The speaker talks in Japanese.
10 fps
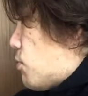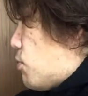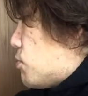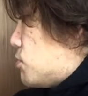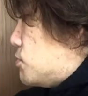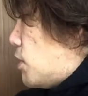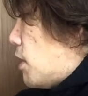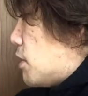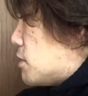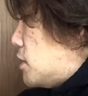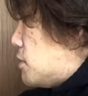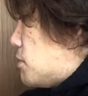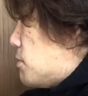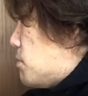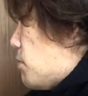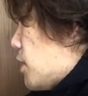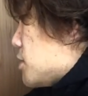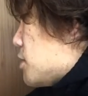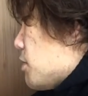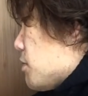この裏に回
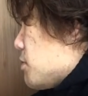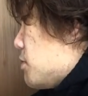してあげる